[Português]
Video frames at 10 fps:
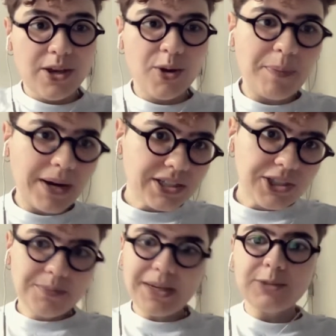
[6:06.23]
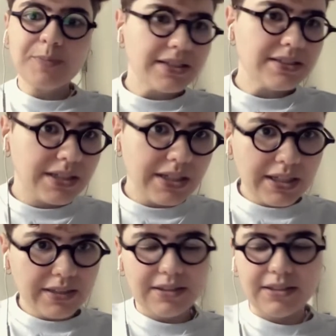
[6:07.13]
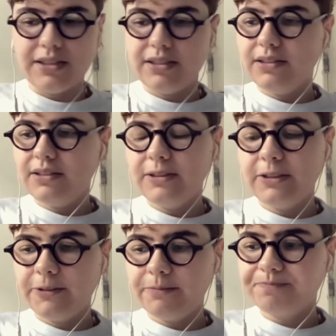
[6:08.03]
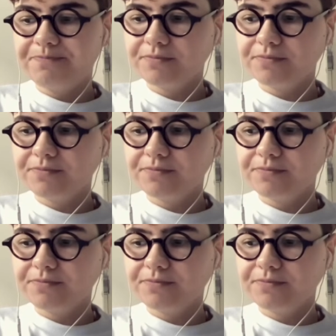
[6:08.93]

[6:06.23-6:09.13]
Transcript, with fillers: eu parti mais para escrita, em